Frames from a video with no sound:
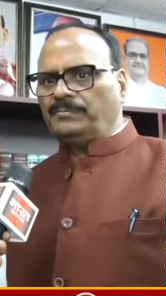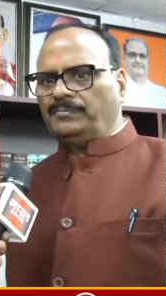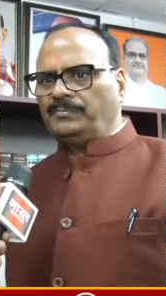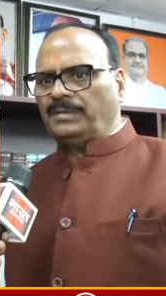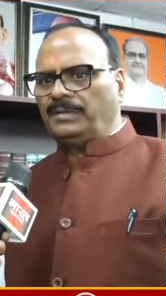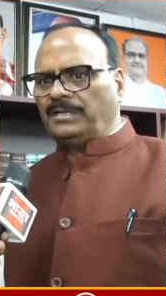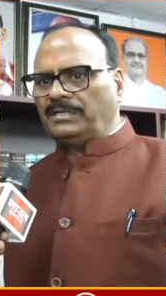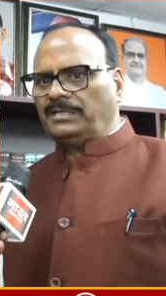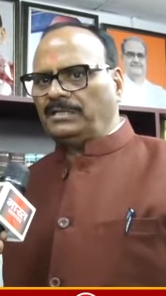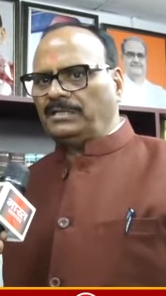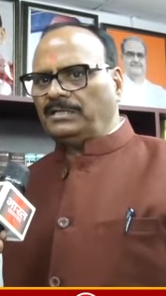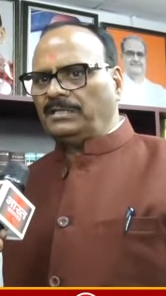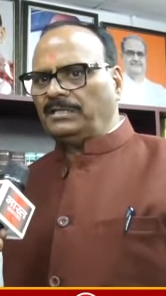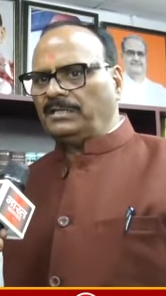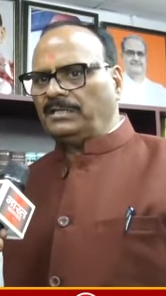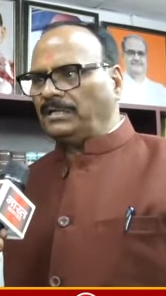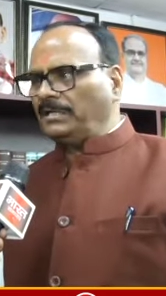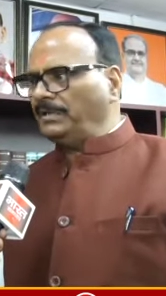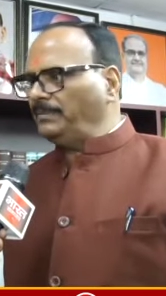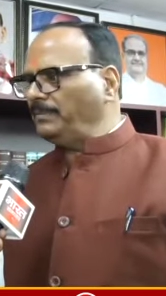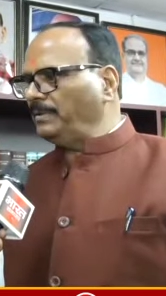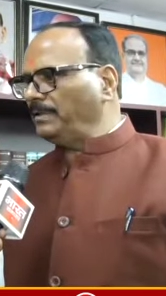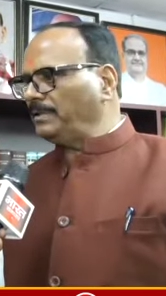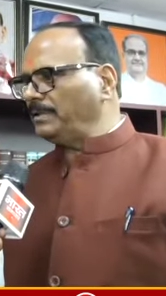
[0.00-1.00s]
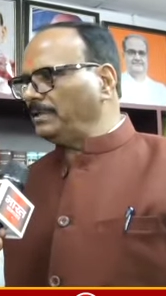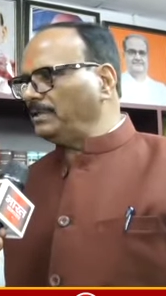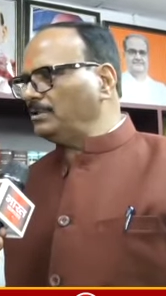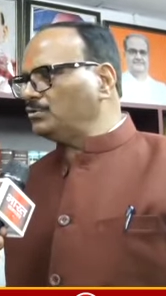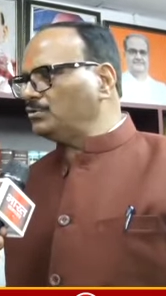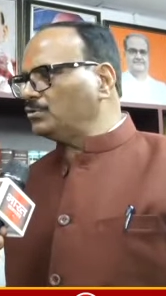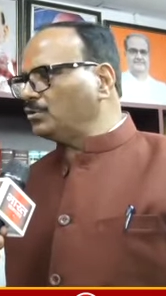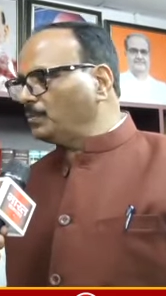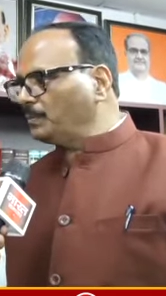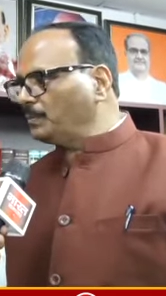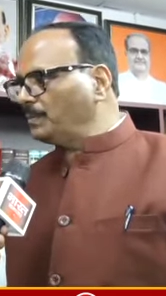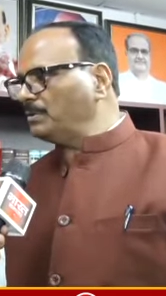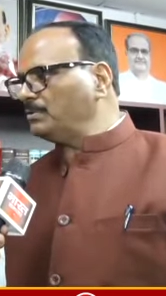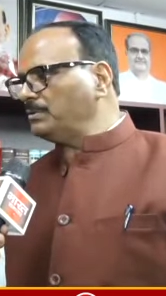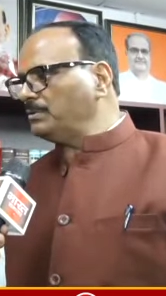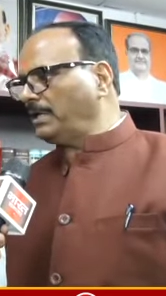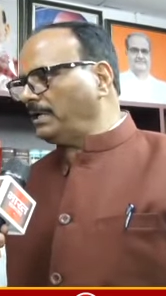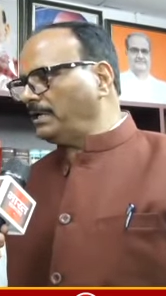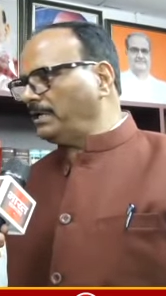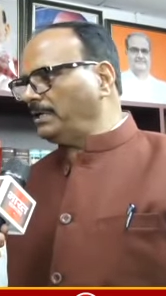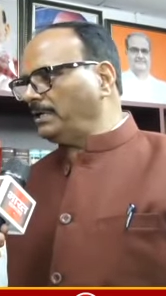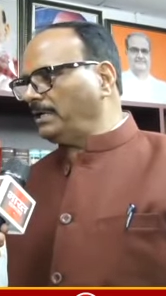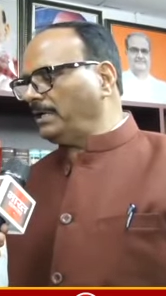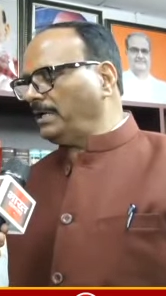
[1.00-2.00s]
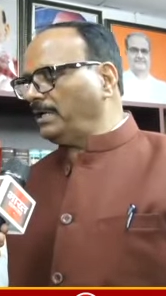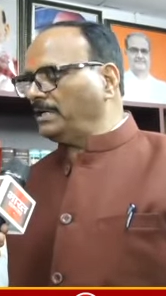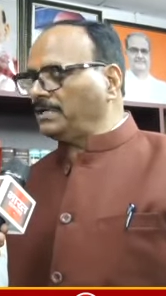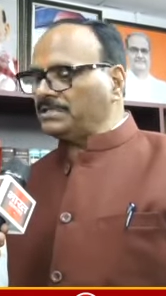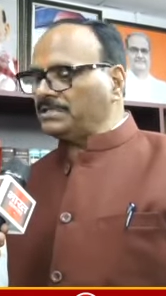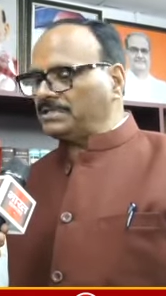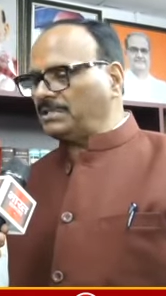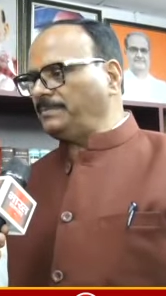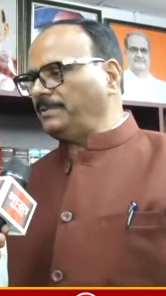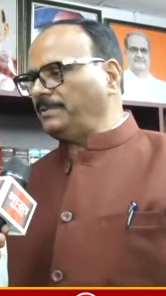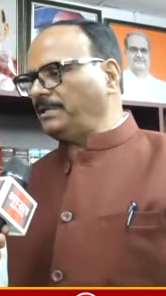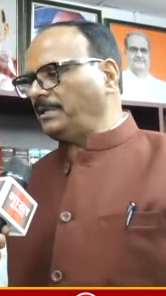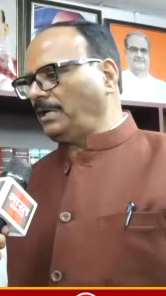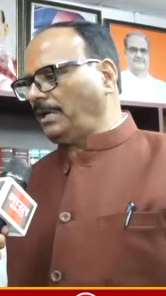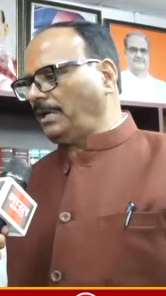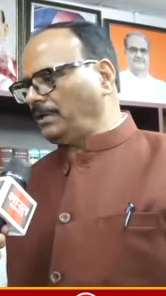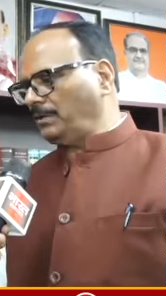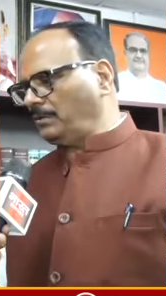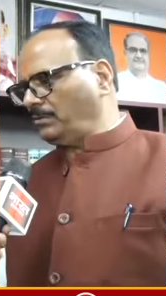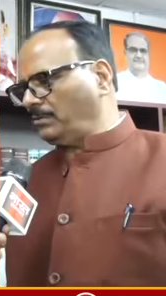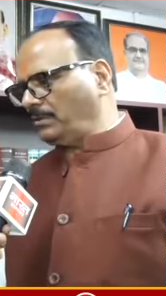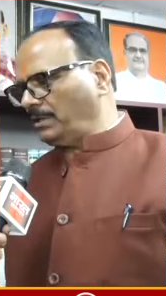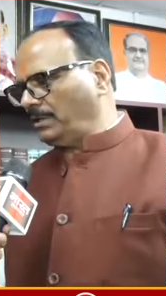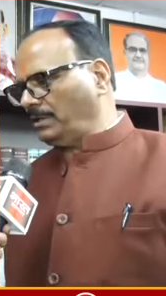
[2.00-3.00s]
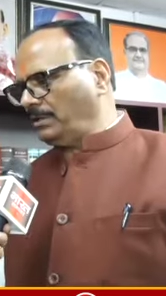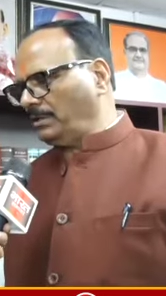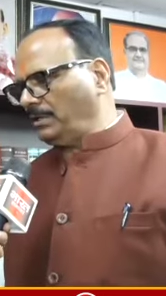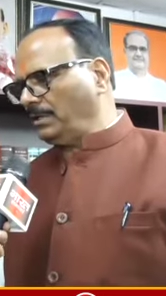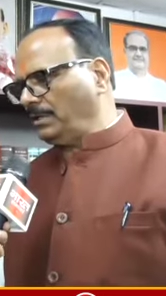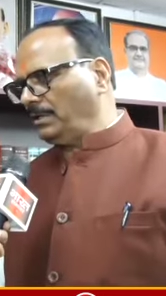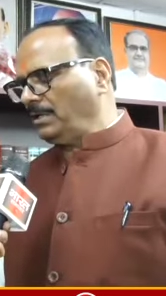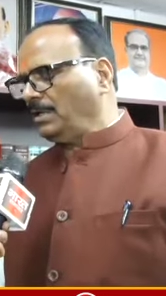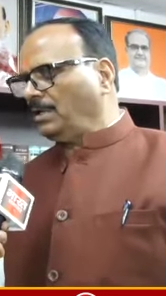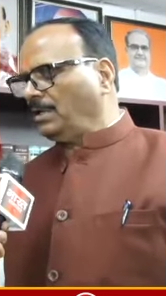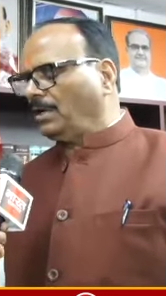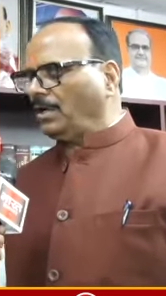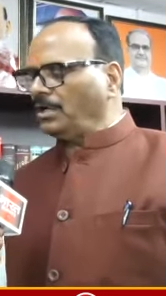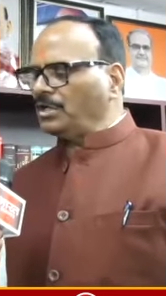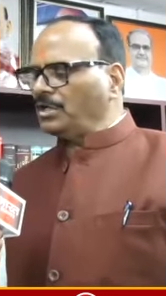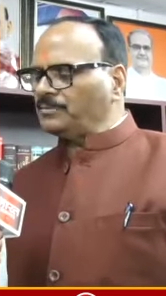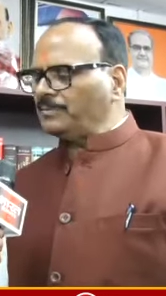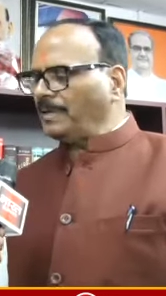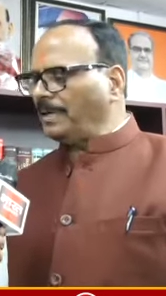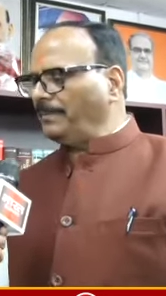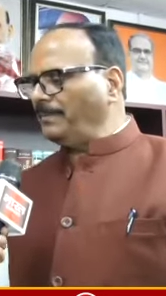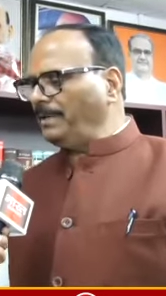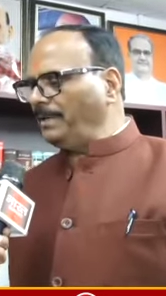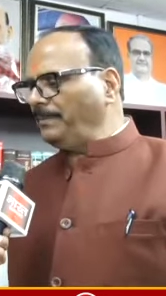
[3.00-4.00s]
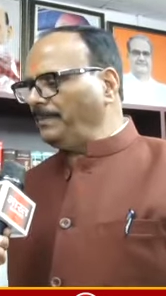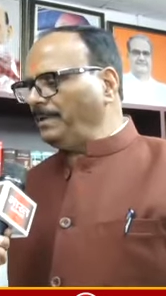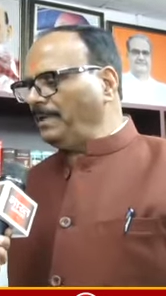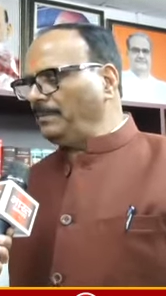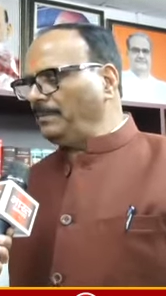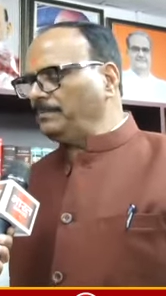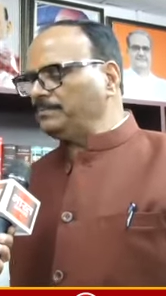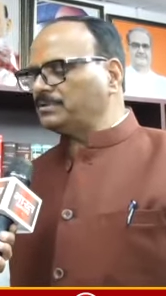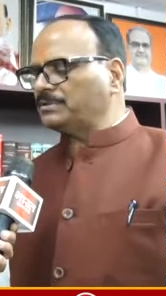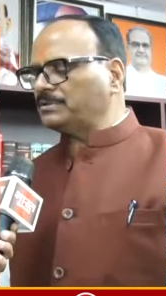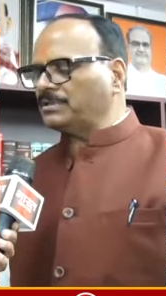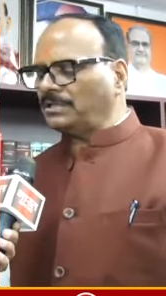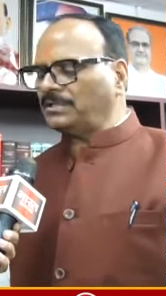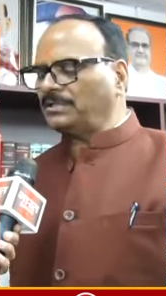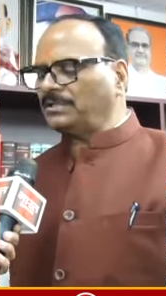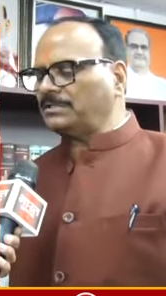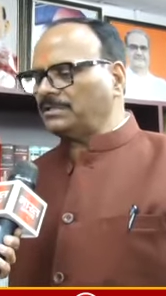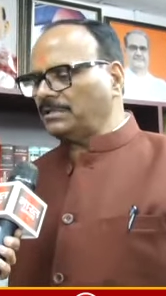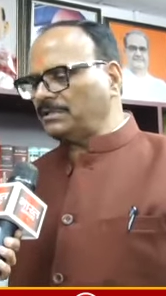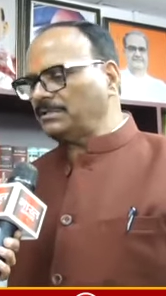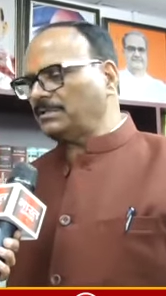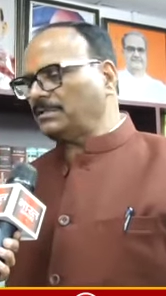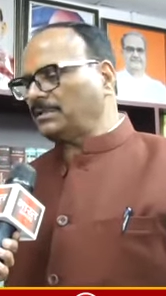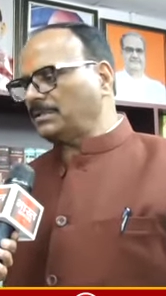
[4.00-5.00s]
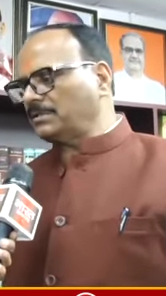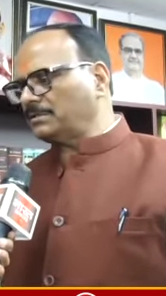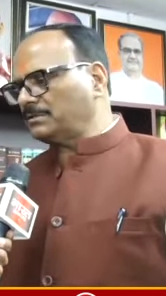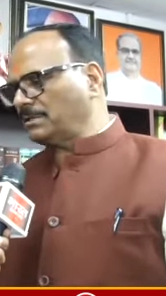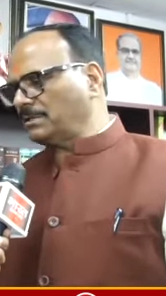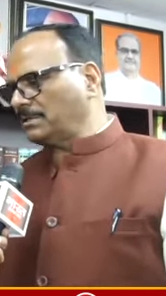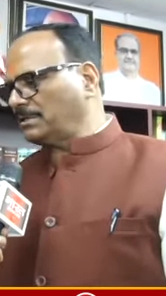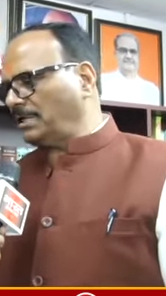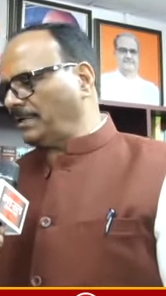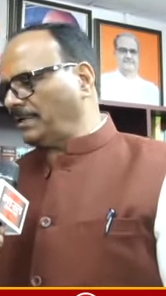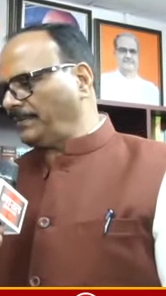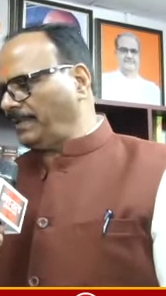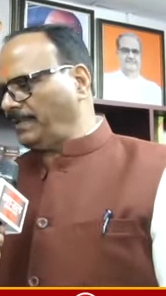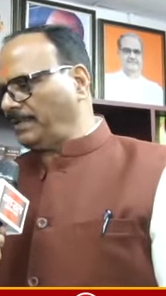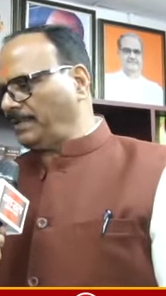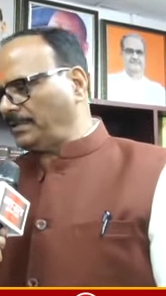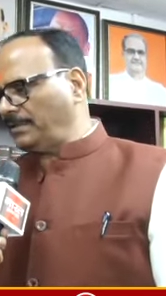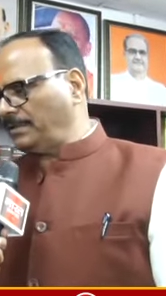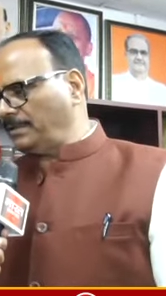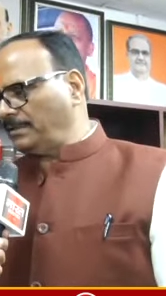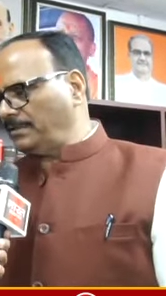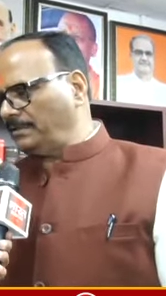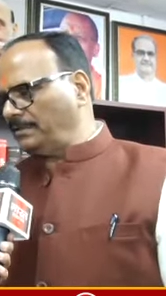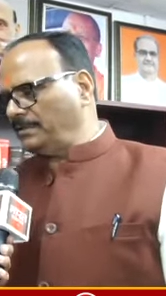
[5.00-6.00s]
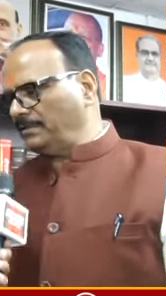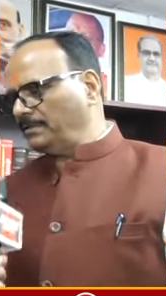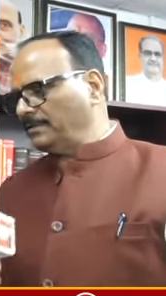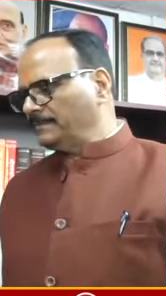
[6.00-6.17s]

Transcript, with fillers: व्यक्ति की गरीब व्यक्ति की झोपड़ी उजाड़ने का हक किसी भी अधिकारी को नहीं है और इस मामले में हम सख्त सख्त कार्रवाई करेंगे